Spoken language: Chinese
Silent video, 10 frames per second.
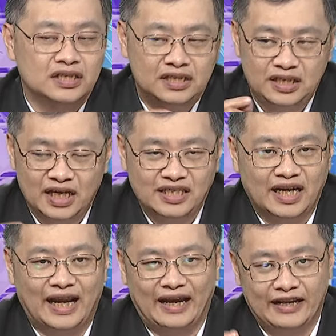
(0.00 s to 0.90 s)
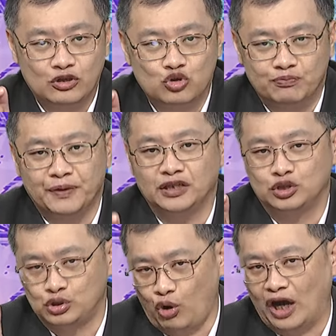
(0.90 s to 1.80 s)
接下来你准备
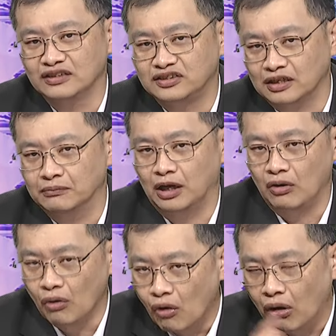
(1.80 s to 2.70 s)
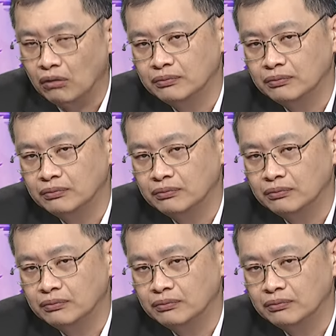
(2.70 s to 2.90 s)
闯什么祸，